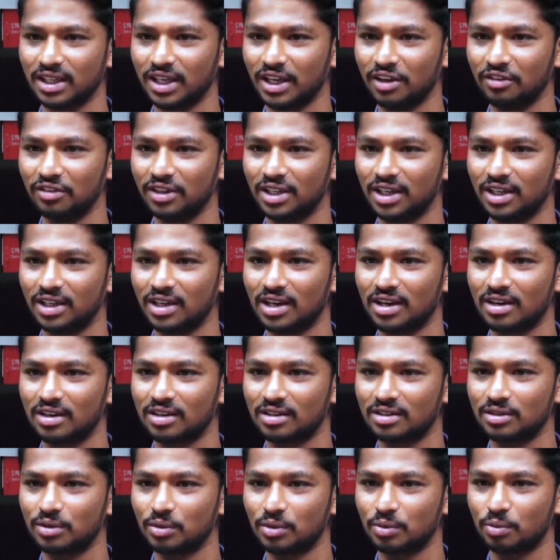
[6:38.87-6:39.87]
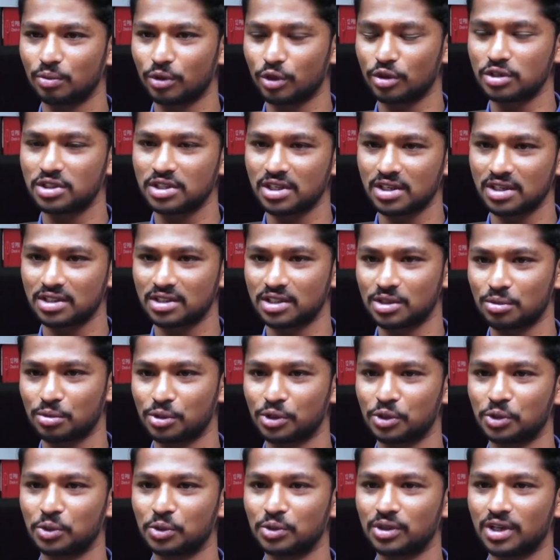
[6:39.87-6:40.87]
ఏ విధంగా
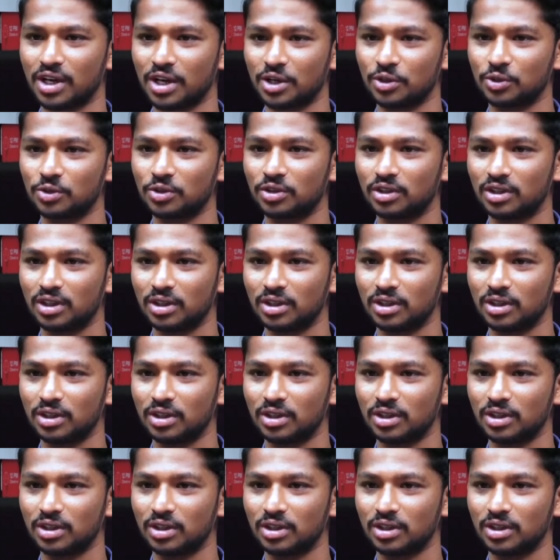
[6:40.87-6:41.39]
ప్రోత్సహించబోతూ ఉన్నారు